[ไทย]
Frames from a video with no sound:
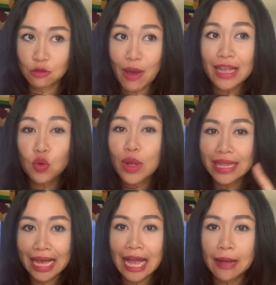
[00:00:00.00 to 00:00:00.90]
ยทวน
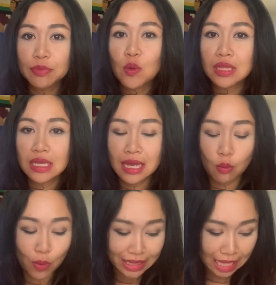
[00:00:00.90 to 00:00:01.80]
น้ำตัวหนึ่งกับ
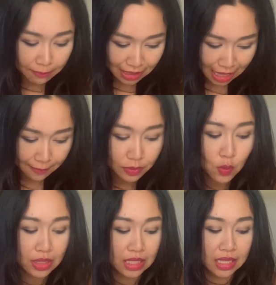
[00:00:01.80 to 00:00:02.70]
ว่ายตามน้ำตั
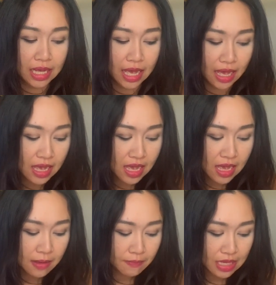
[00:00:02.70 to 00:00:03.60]
วหนึ่งนะคะ
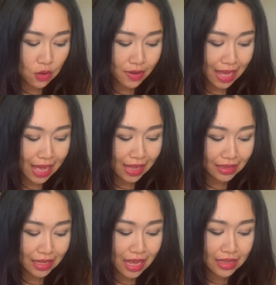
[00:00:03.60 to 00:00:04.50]
มีโอกาส
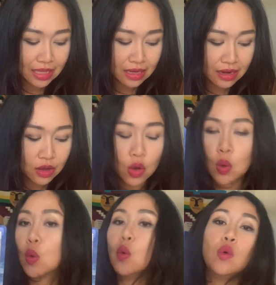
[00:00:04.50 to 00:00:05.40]
นะคะในเรื่องของ
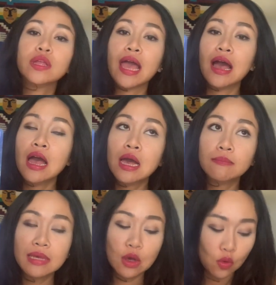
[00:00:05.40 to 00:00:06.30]
คู่เนี่ย
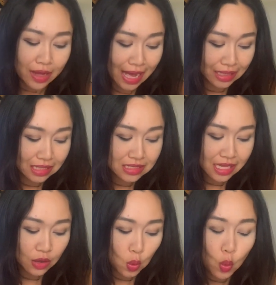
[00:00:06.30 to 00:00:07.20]
มีโอกาสที่จะ
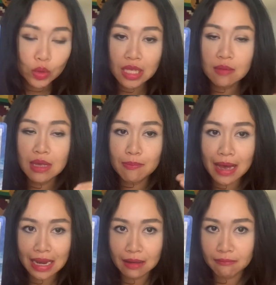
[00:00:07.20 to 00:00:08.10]
ได้คู่ที่มี
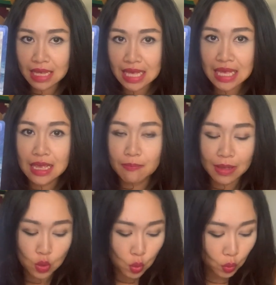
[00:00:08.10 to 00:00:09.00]
บารมีเป็
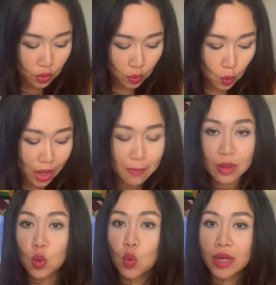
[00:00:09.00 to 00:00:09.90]
นคู่รวยเป็
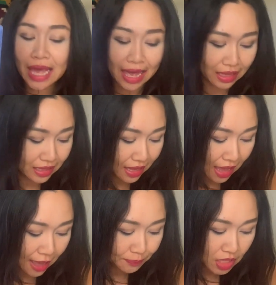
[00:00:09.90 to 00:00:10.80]
นคู่เก่งนะ
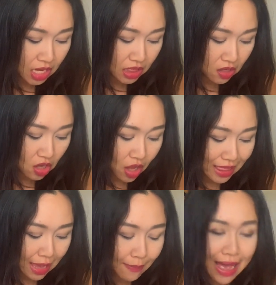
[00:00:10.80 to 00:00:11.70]
คะแล้วก็
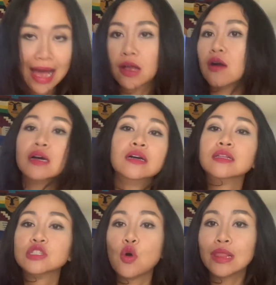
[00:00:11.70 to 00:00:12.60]
ลาภะก็คือ
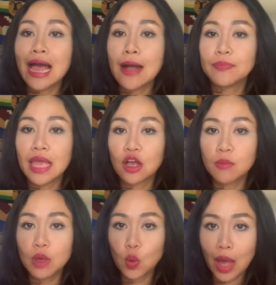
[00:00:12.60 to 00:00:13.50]
โชคลาภเนี่ยก็
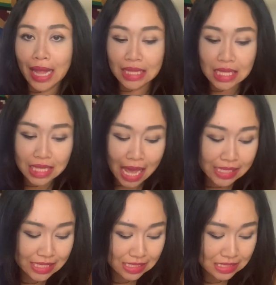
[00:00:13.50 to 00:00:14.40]
มีโอกาสที่จะได้
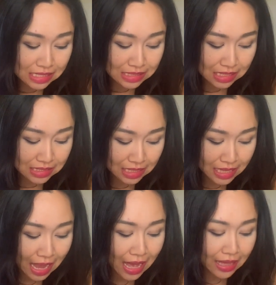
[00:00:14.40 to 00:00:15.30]
จากสิ่งศักดิ์สิทธิ์
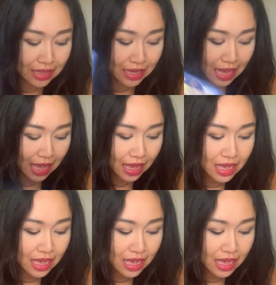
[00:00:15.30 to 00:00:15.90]
ได้นะคะ